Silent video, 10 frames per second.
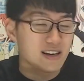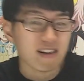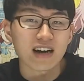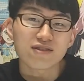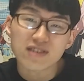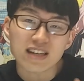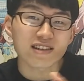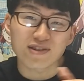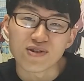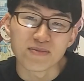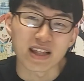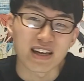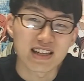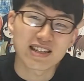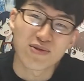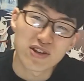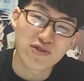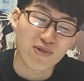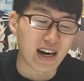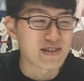核戦争みたいな原作を本当言う
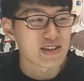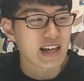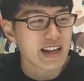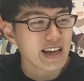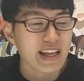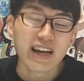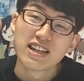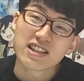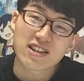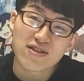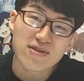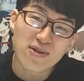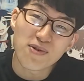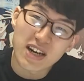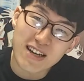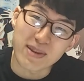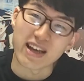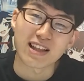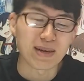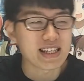とこあるんですけどあれがね地球の終わりみたい
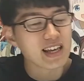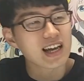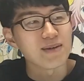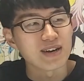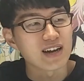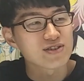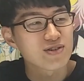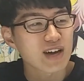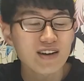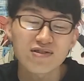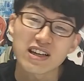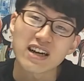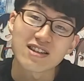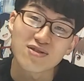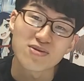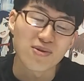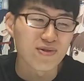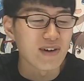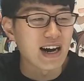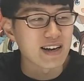なって、まあ、前回もねあのその核に関するとこ
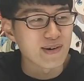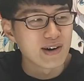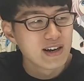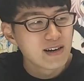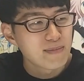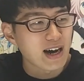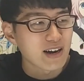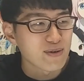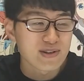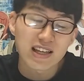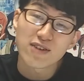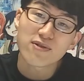ろはあのまあ、あの、セリフ